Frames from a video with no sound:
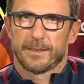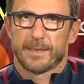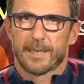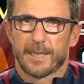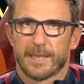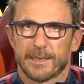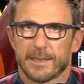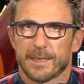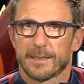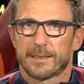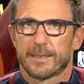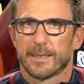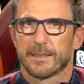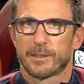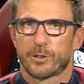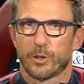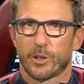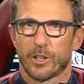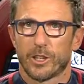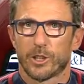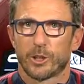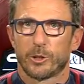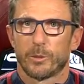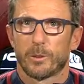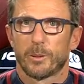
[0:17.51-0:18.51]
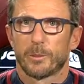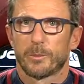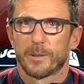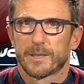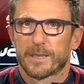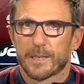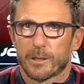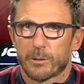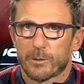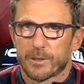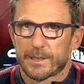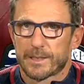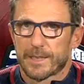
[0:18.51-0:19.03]
grande attenzione che dobbiamo
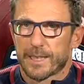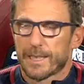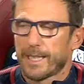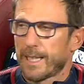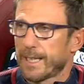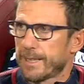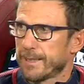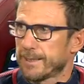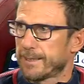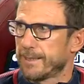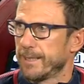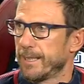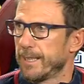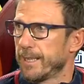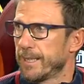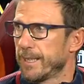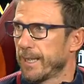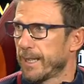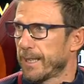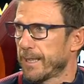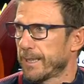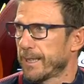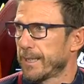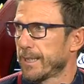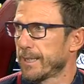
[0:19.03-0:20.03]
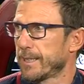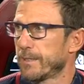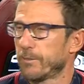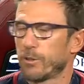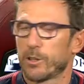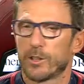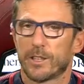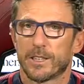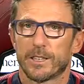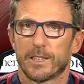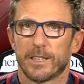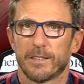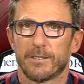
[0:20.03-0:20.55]
mettere a questa gara si lega alla grande
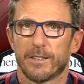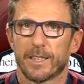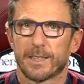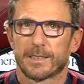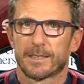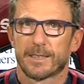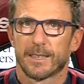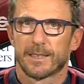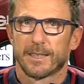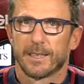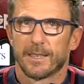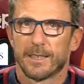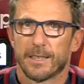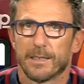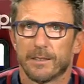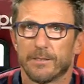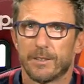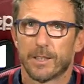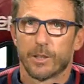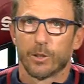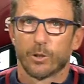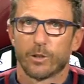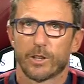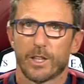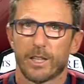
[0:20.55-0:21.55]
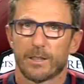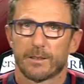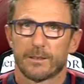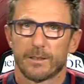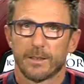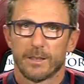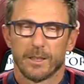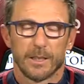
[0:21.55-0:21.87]
voglia di rivalsa del Verona,